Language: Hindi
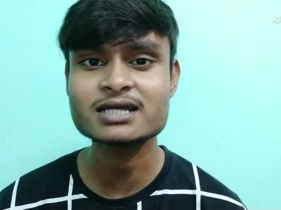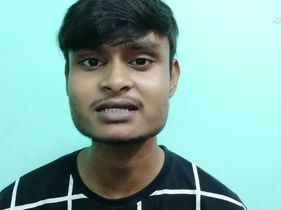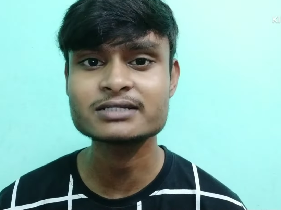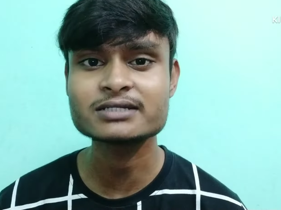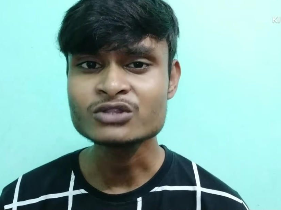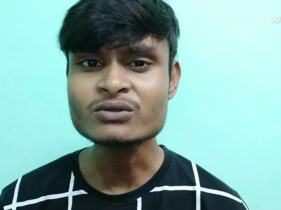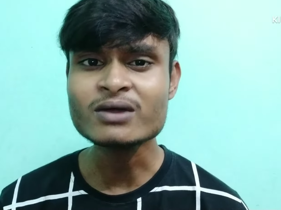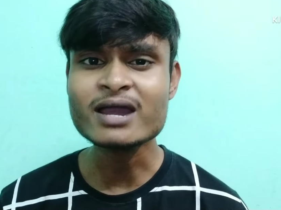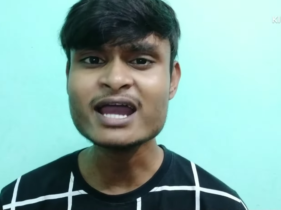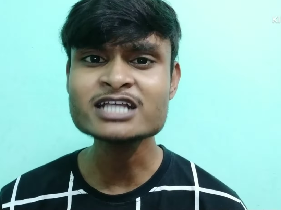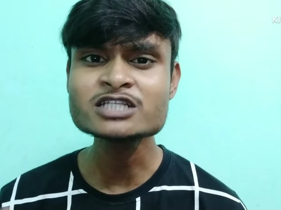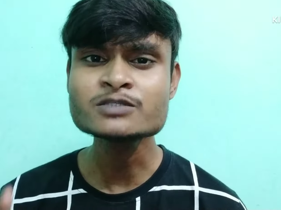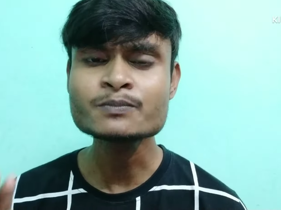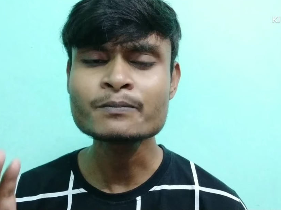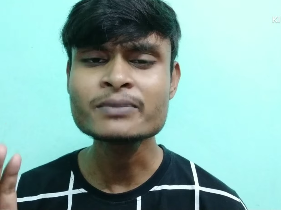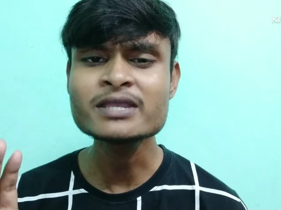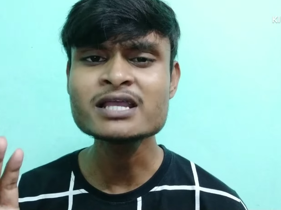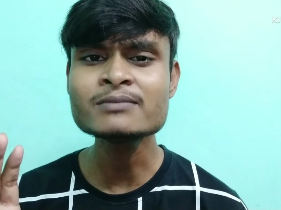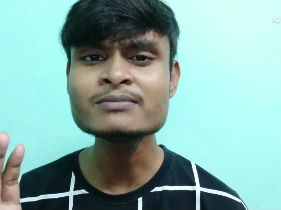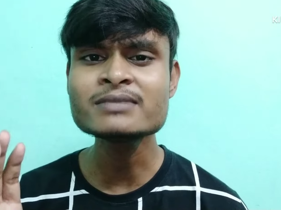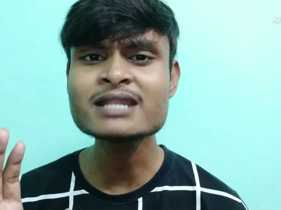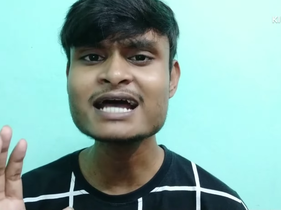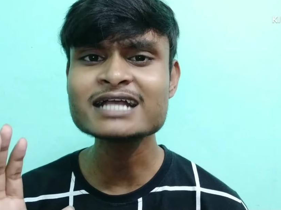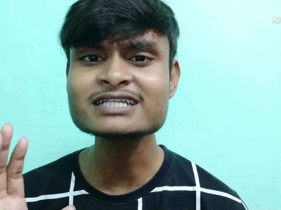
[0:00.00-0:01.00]
है तो गैस
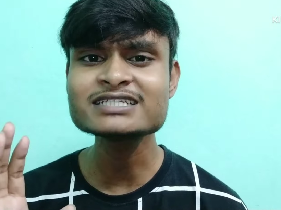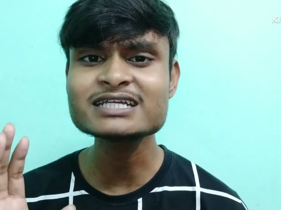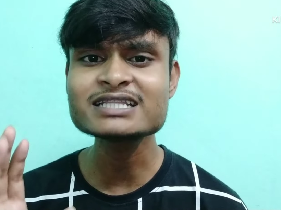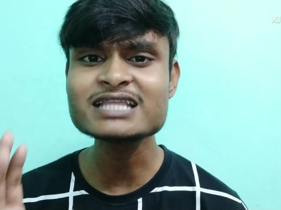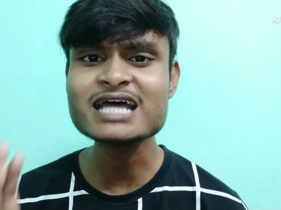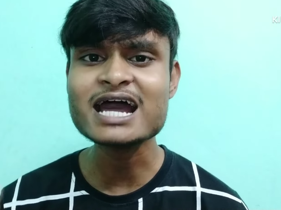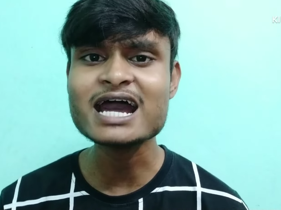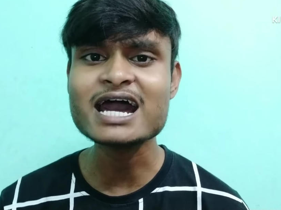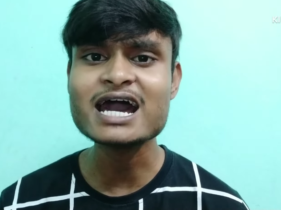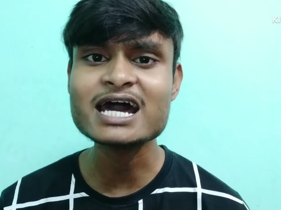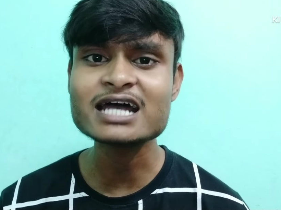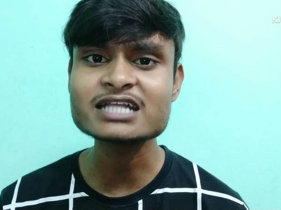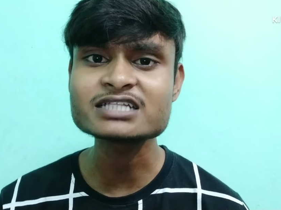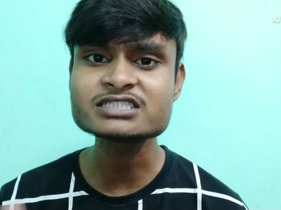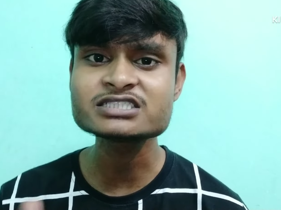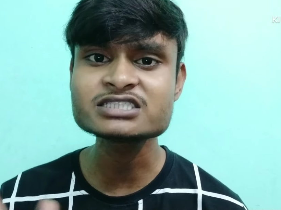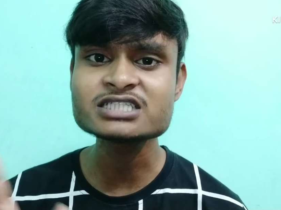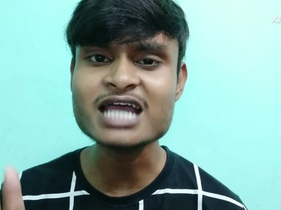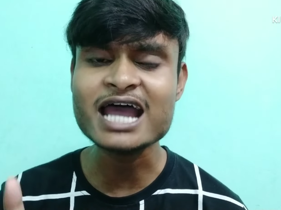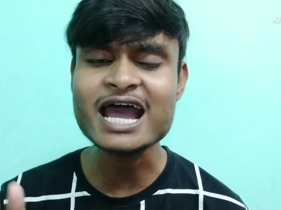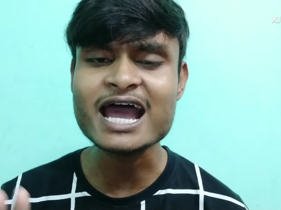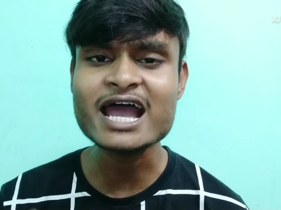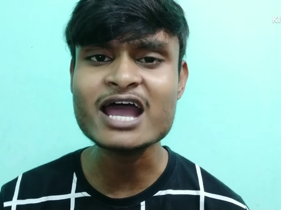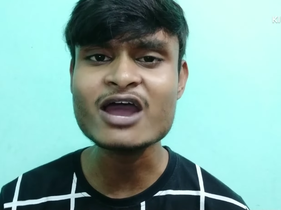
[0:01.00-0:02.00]
फिल्म ना ज्यादा
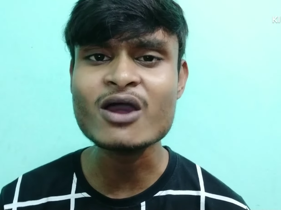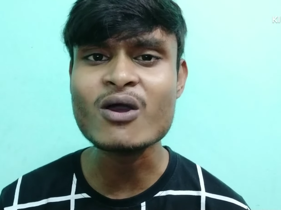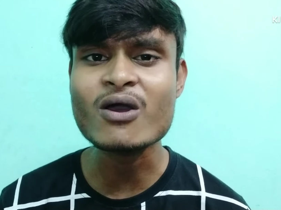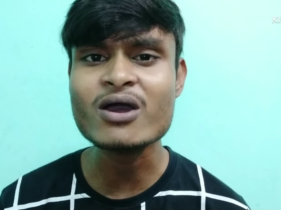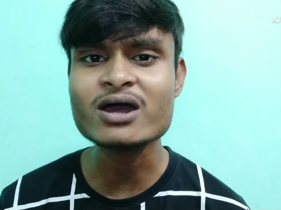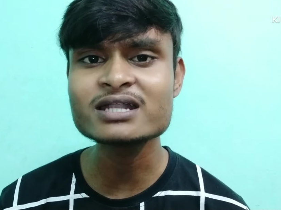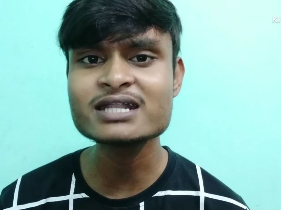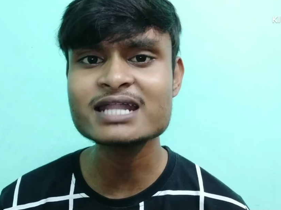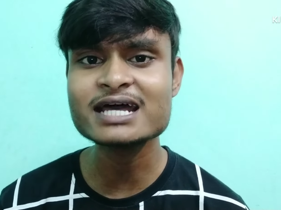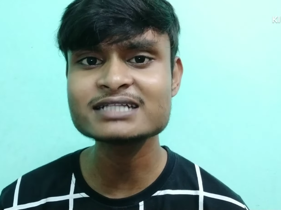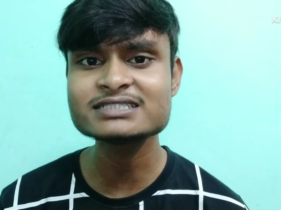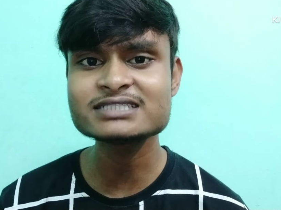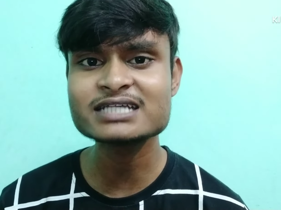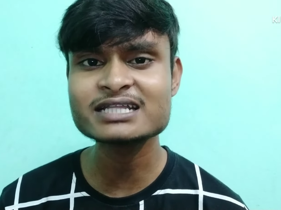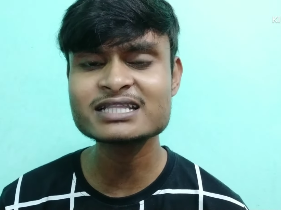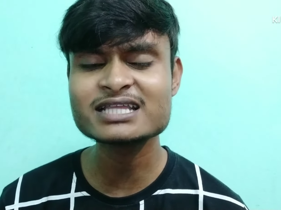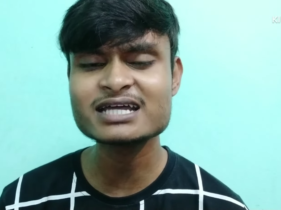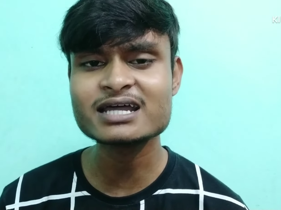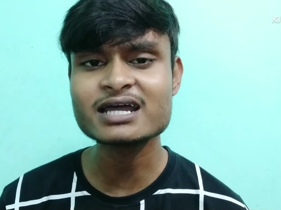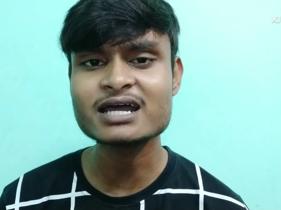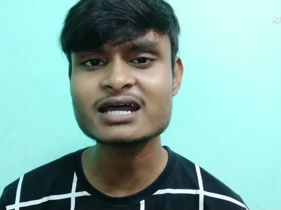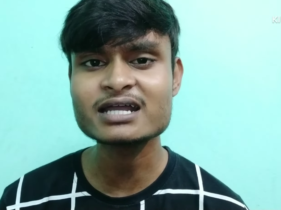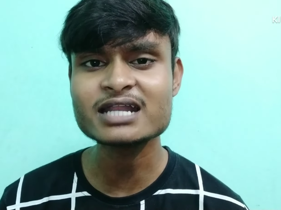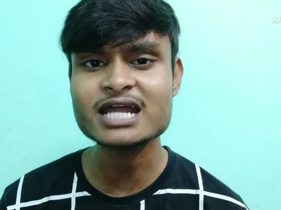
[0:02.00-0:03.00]
अच्छा है और ना
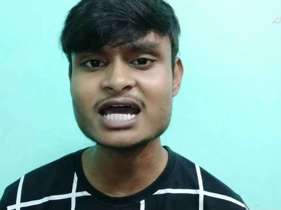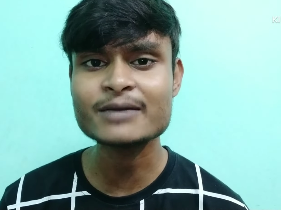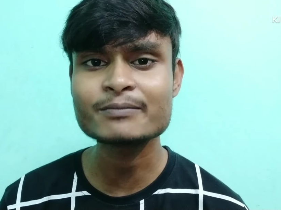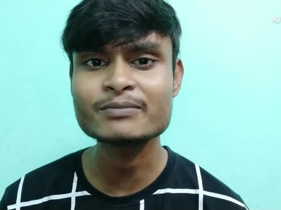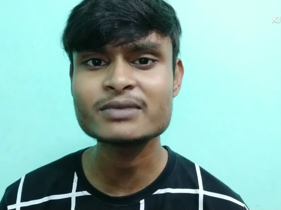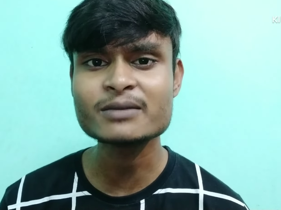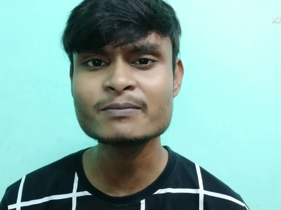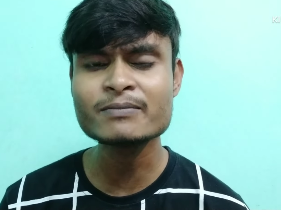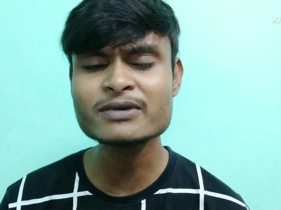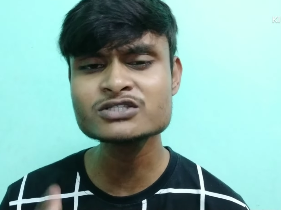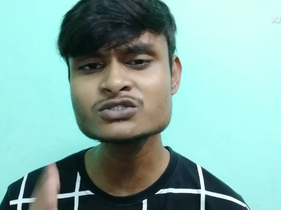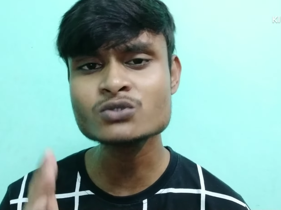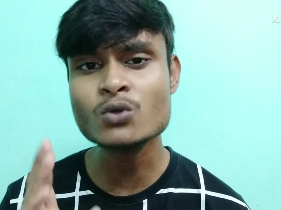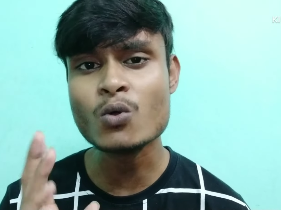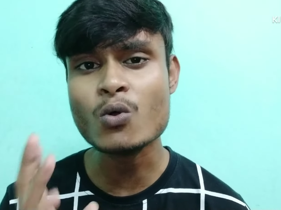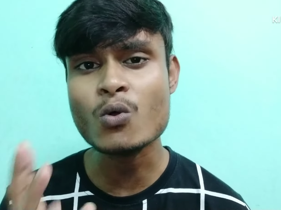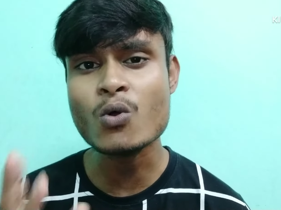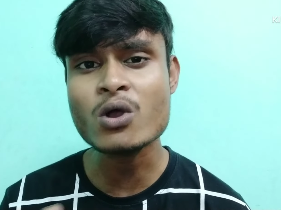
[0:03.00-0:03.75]
ज्यादा खराब है बस